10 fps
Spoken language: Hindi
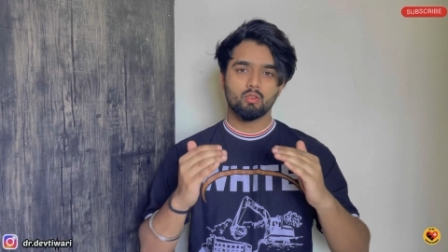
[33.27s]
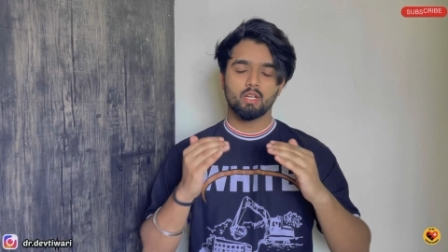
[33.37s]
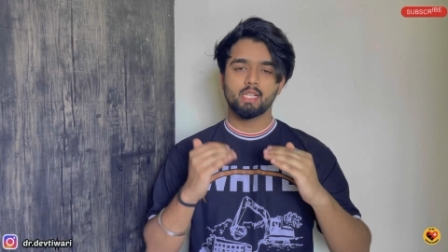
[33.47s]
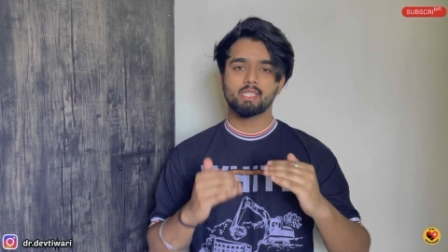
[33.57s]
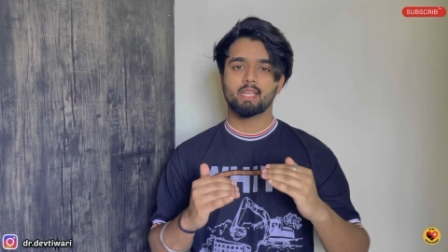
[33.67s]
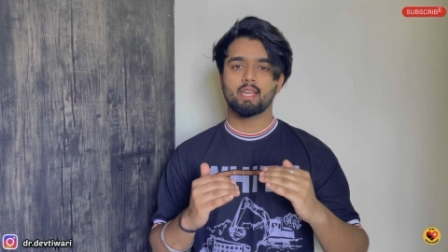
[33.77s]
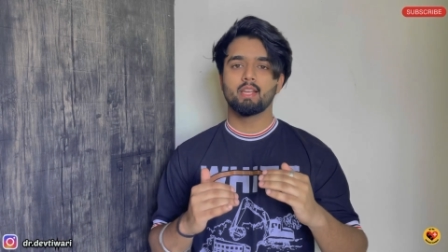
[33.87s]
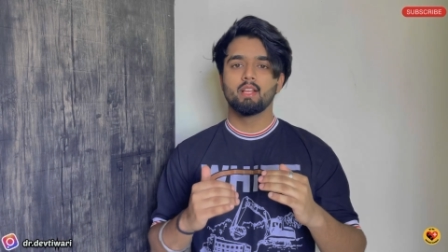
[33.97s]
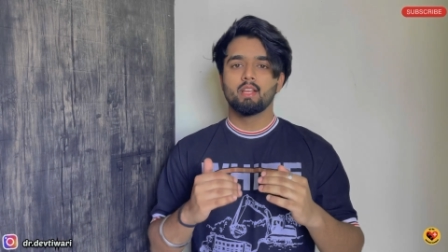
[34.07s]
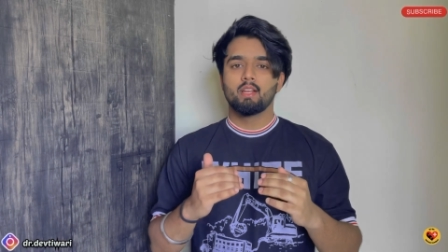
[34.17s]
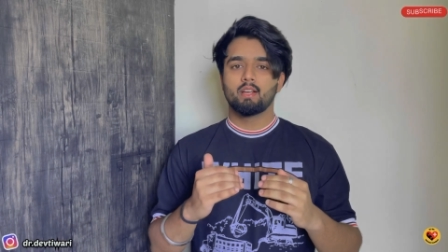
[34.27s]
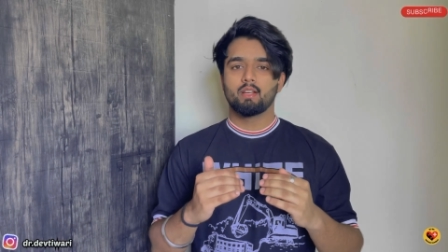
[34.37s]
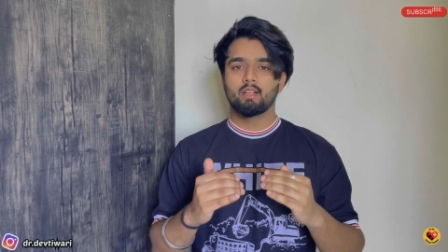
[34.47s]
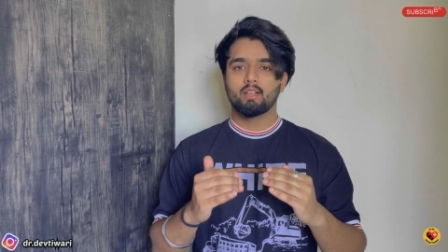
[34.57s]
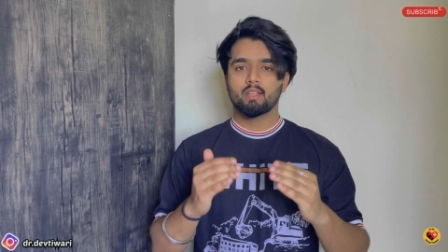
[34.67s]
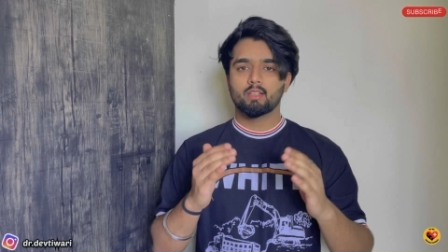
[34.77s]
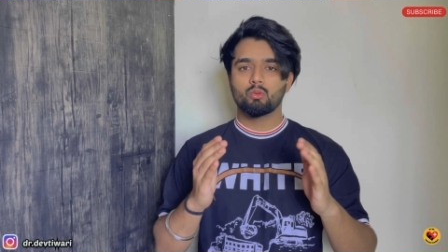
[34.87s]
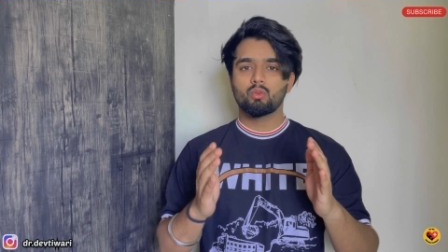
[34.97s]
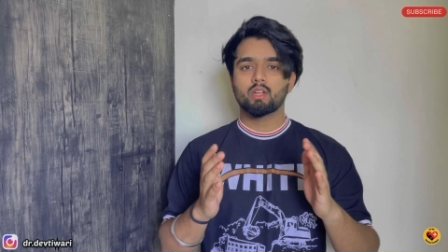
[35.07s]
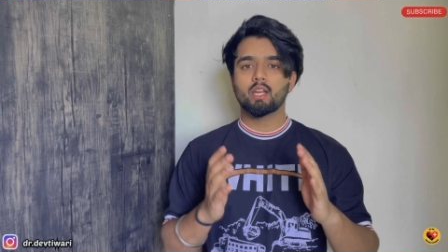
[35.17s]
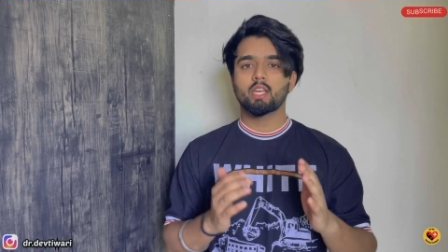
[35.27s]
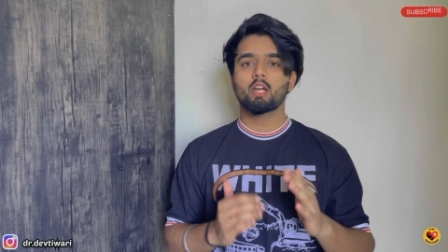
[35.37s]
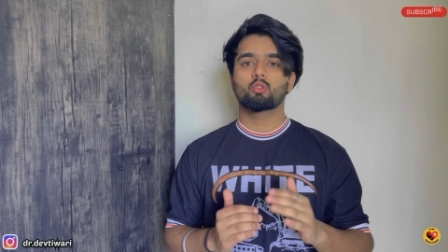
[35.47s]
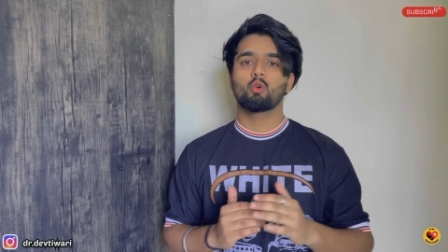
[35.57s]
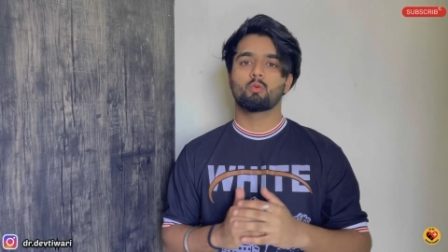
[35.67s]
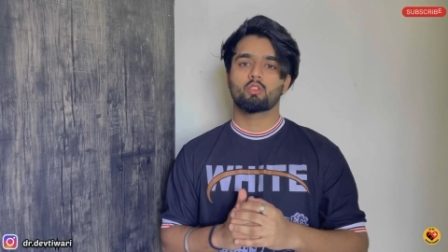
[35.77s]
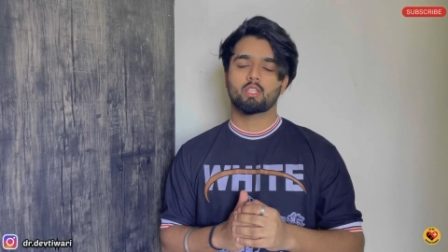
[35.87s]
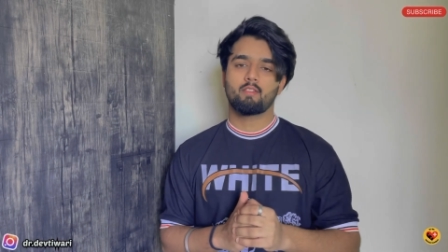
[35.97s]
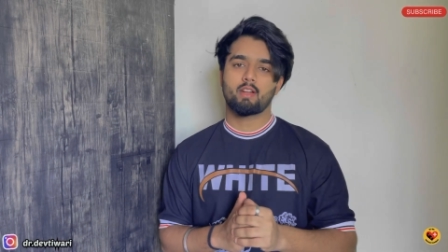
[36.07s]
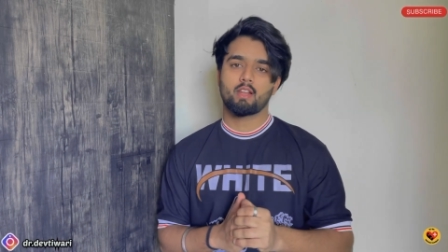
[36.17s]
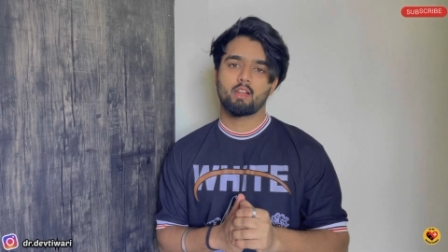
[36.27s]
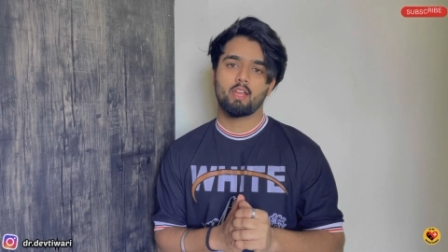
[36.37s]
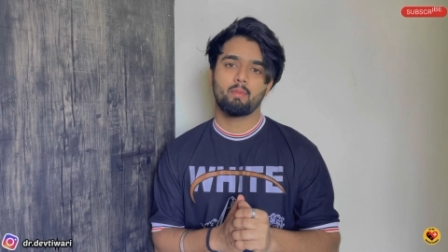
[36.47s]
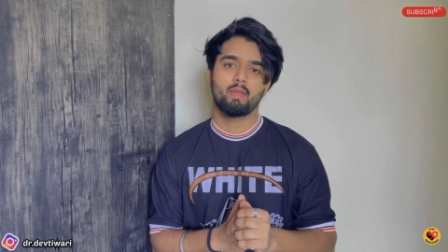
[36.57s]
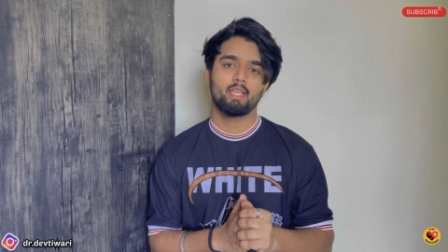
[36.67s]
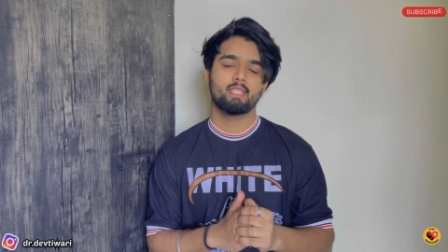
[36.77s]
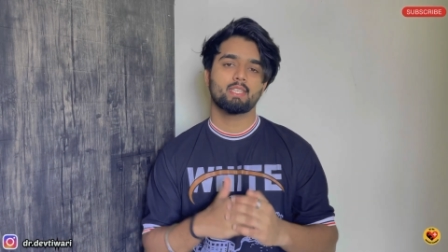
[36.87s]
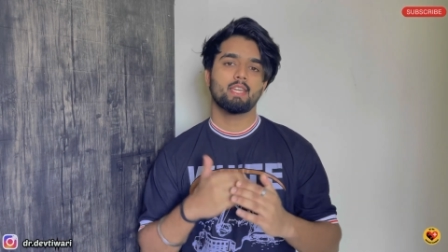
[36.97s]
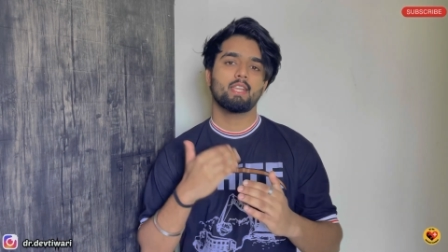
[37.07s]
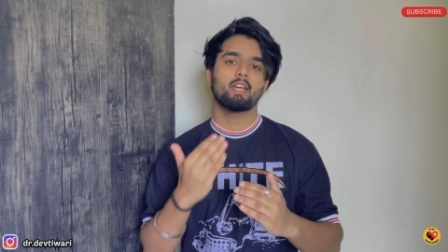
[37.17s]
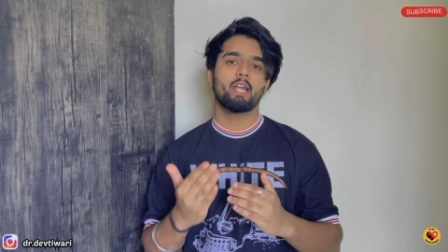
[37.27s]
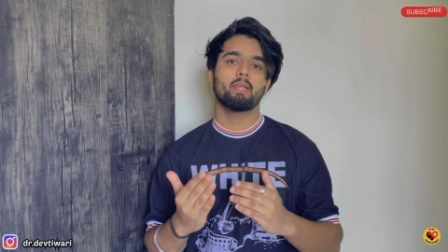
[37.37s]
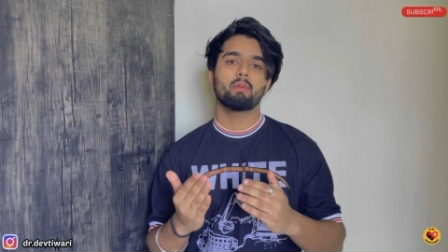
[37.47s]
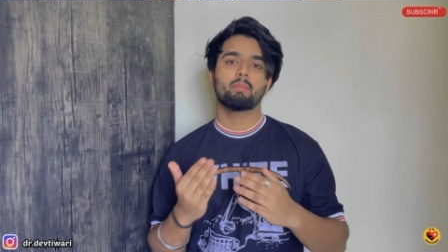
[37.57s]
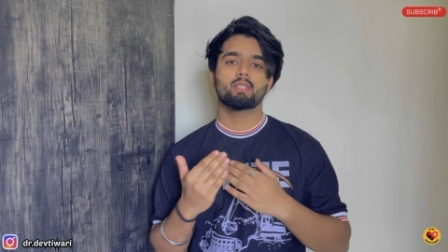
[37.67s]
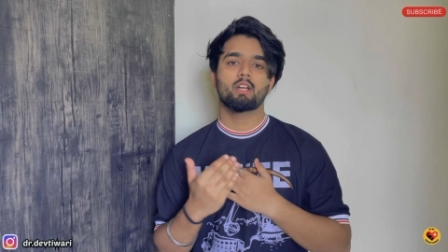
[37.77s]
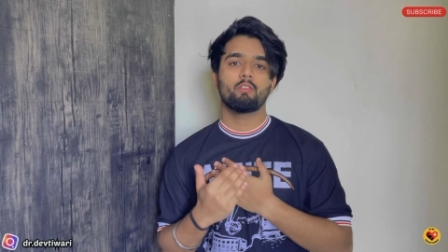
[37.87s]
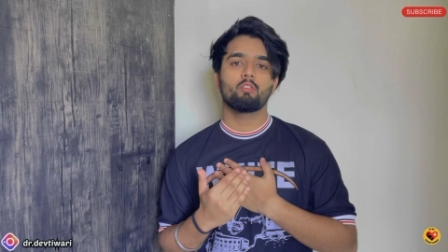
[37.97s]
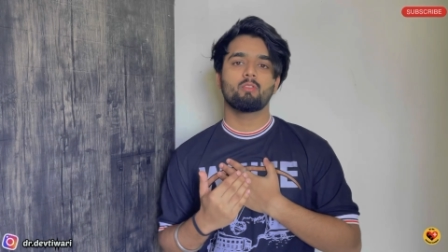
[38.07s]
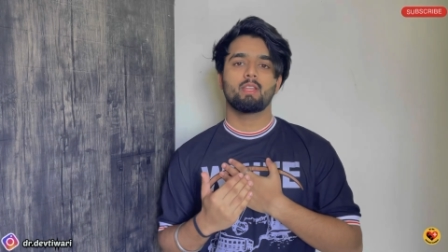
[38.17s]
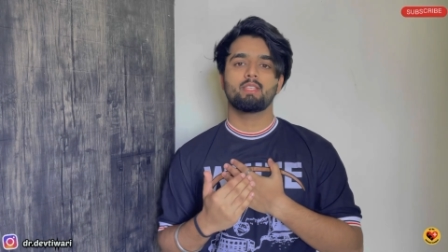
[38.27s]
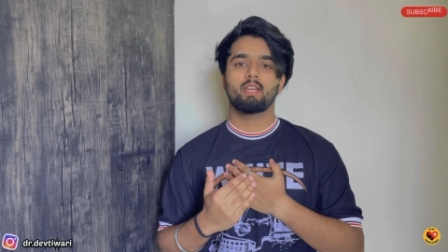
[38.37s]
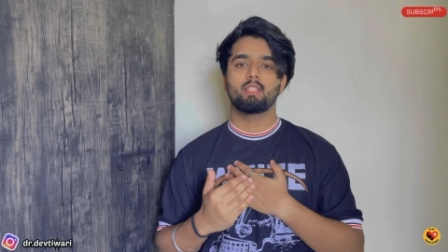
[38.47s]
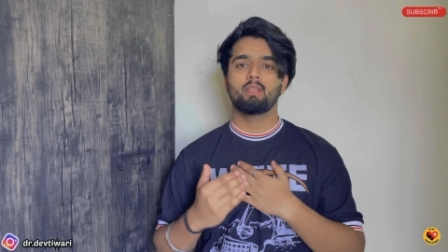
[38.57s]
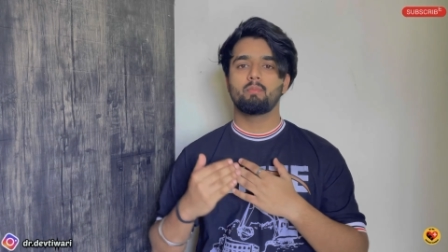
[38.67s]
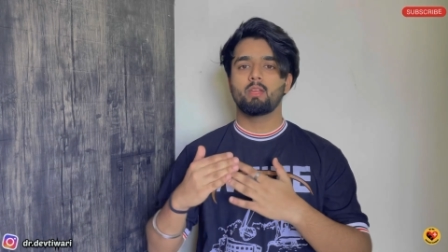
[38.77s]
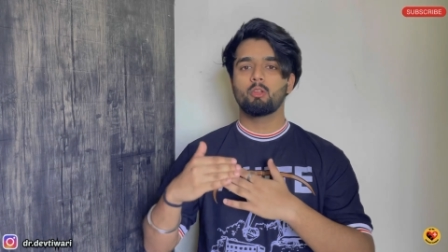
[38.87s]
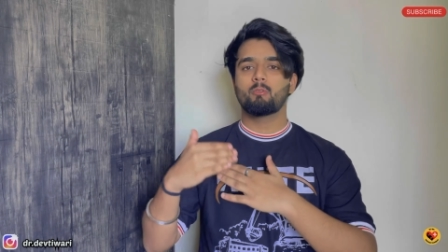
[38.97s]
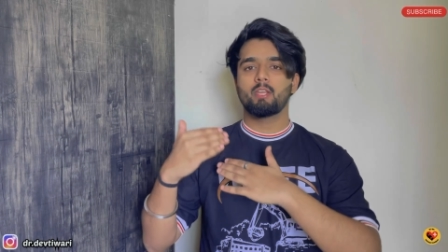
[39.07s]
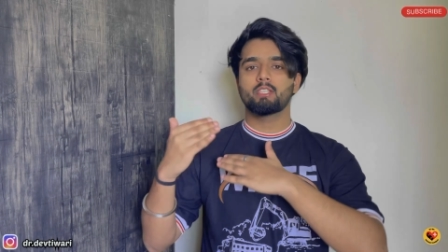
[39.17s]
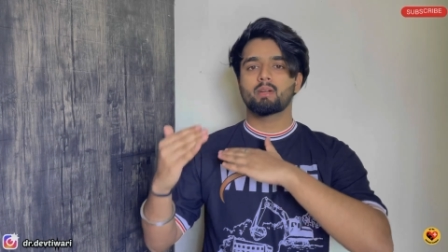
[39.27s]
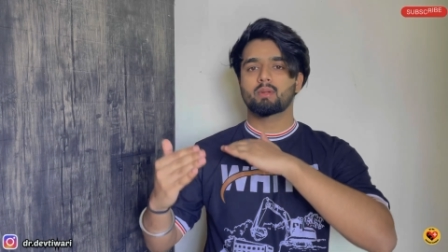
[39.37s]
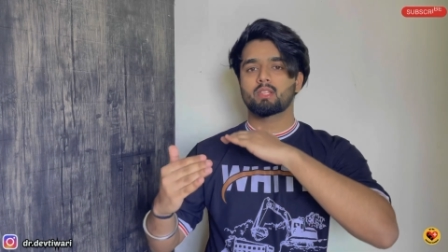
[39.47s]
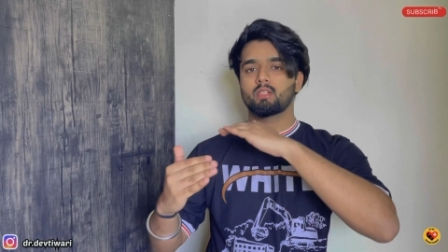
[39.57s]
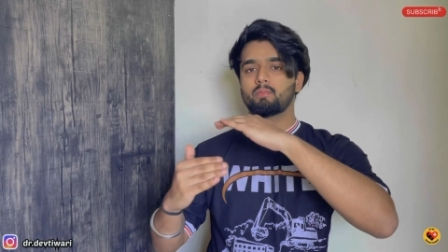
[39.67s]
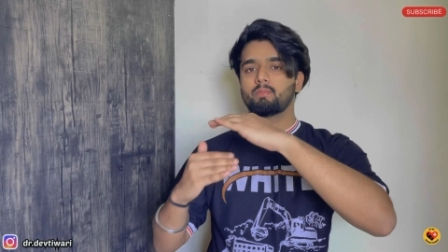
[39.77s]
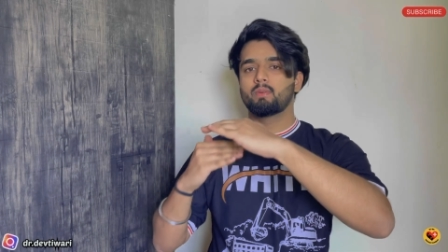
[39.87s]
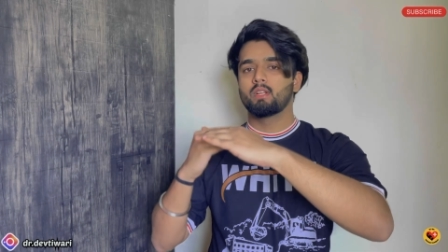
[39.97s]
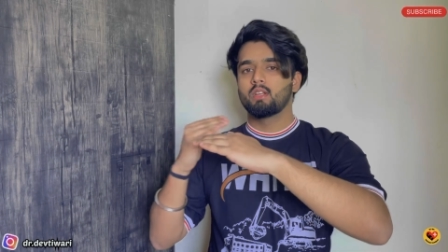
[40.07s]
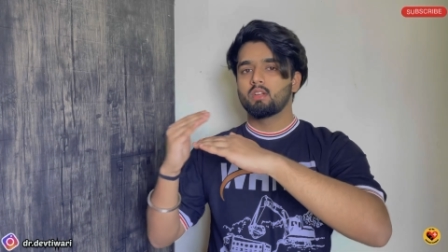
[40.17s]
गर्ल्स हैं उनका क्या स्कोप हो सकता है वेटनरी लाइन में इसके रिगार्डिंग मेरे पास काफ़ी क्वेरीज आई थी मेरी क्वेरीज का मतलब